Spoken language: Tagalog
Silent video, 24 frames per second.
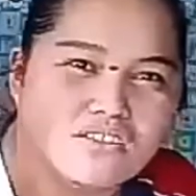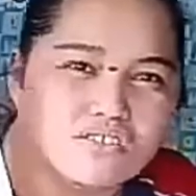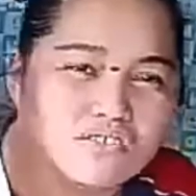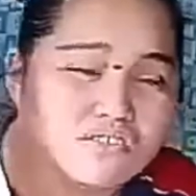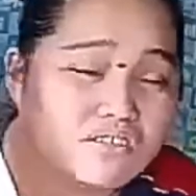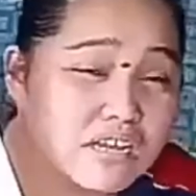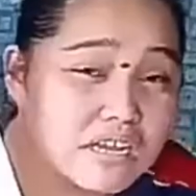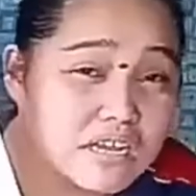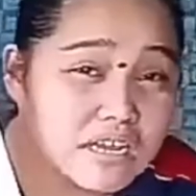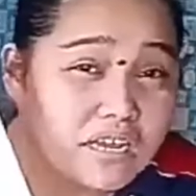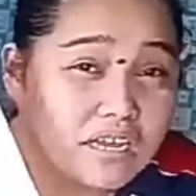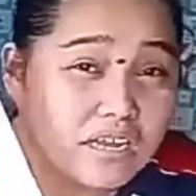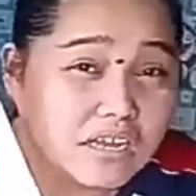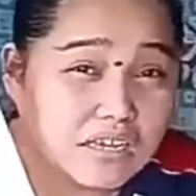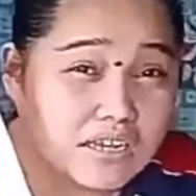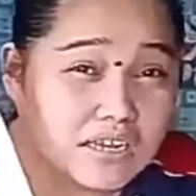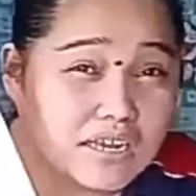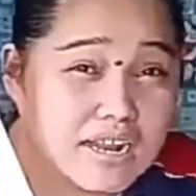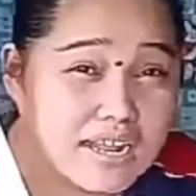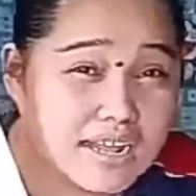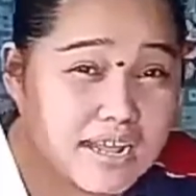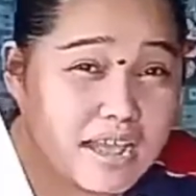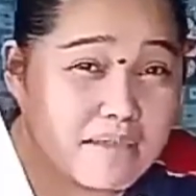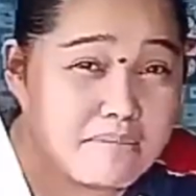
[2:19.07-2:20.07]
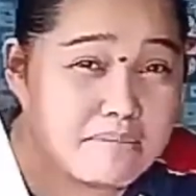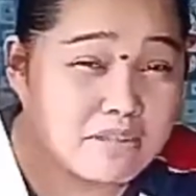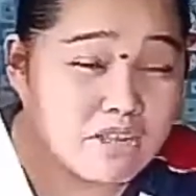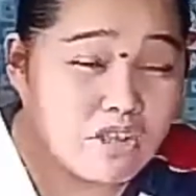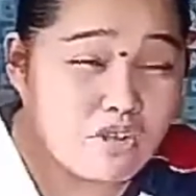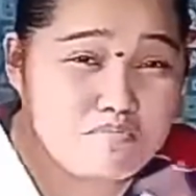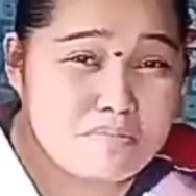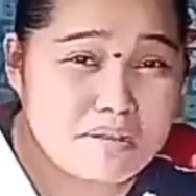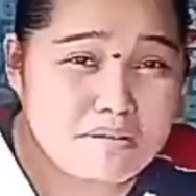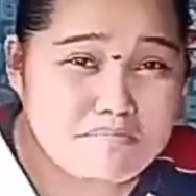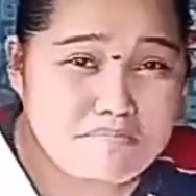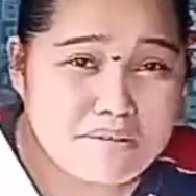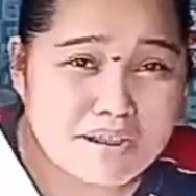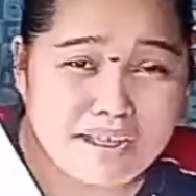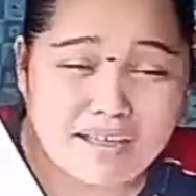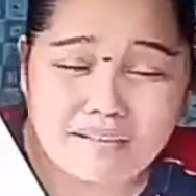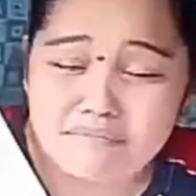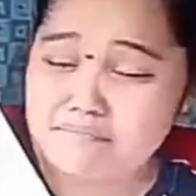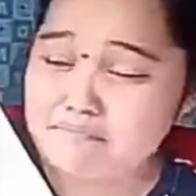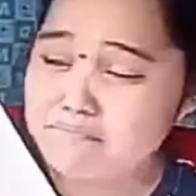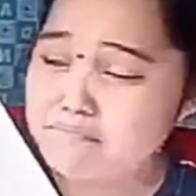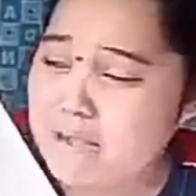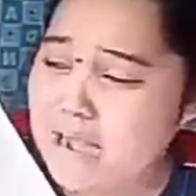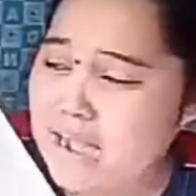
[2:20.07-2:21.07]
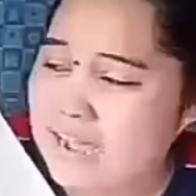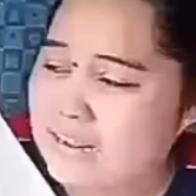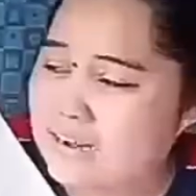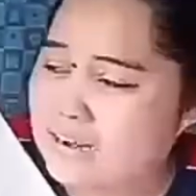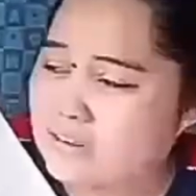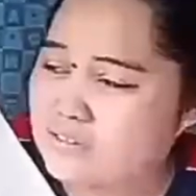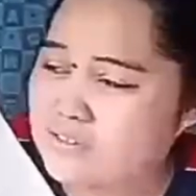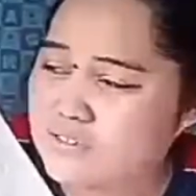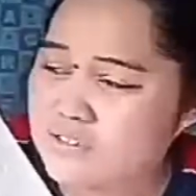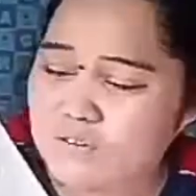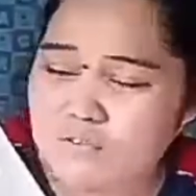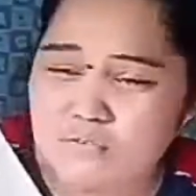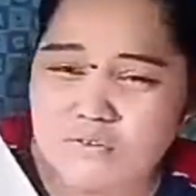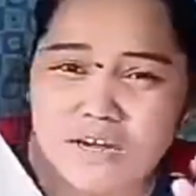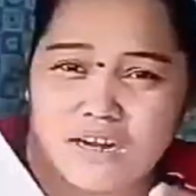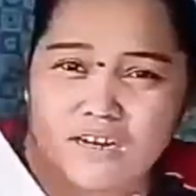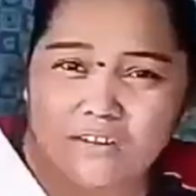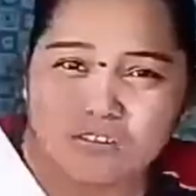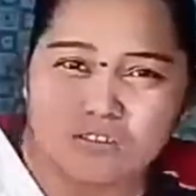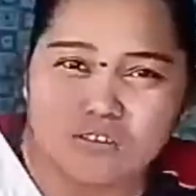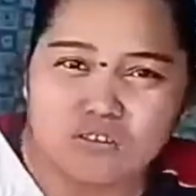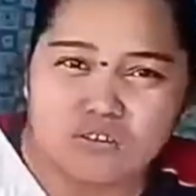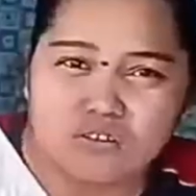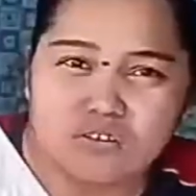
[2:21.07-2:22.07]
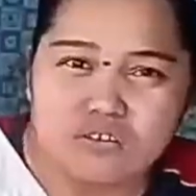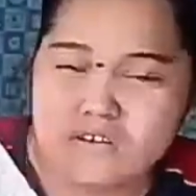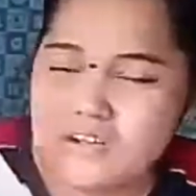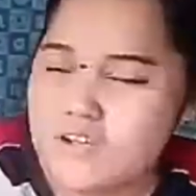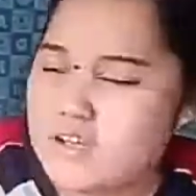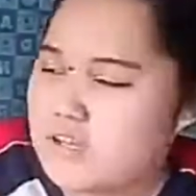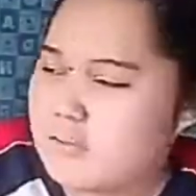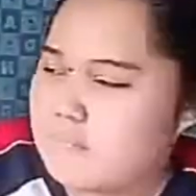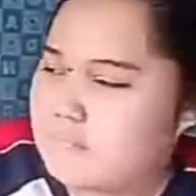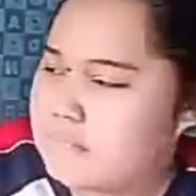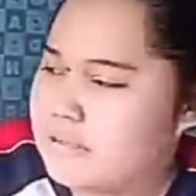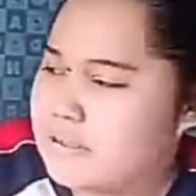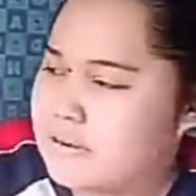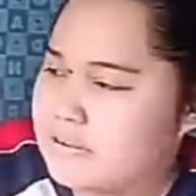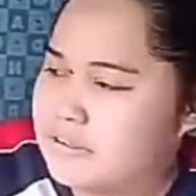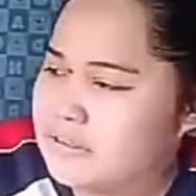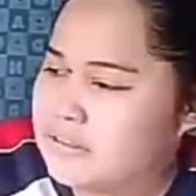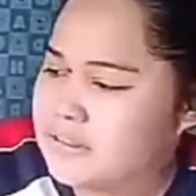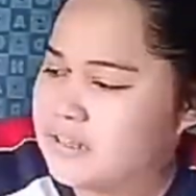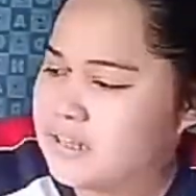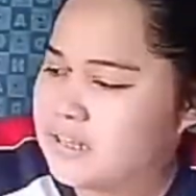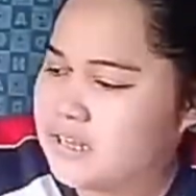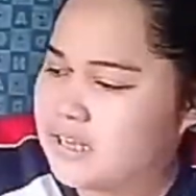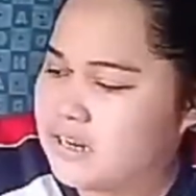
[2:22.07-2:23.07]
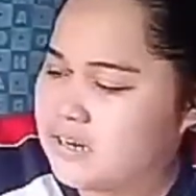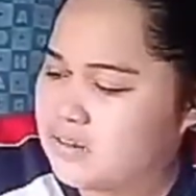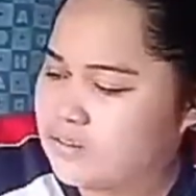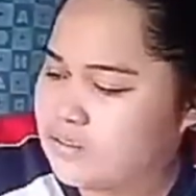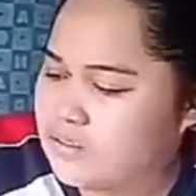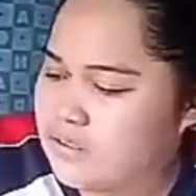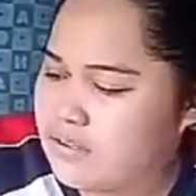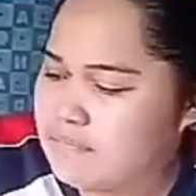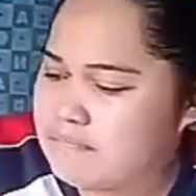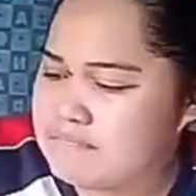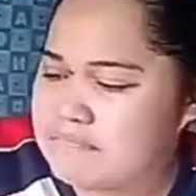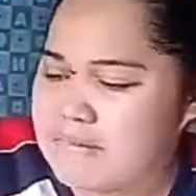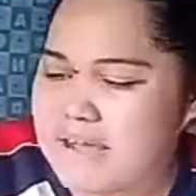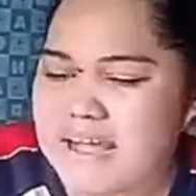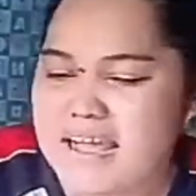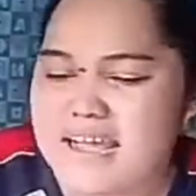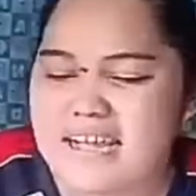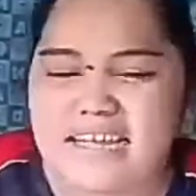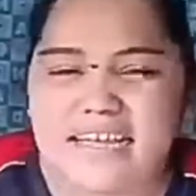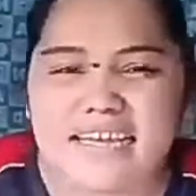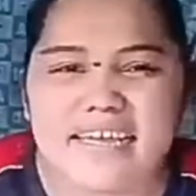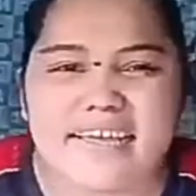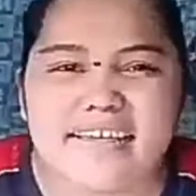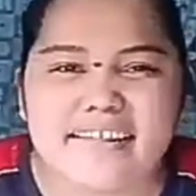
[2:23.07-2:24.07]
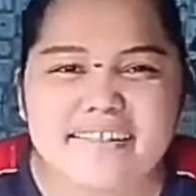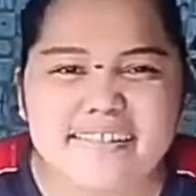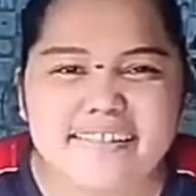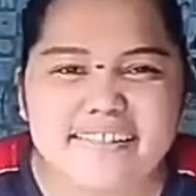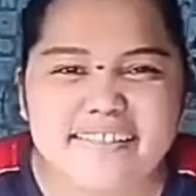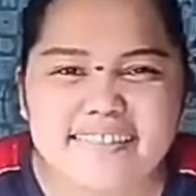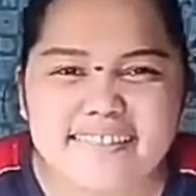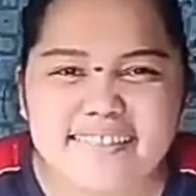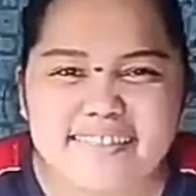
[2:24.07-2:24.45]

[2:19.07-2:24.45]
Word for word: Yung Ginagamit kong pang back background sa kwarto. Pero hindi ganito ang pangit.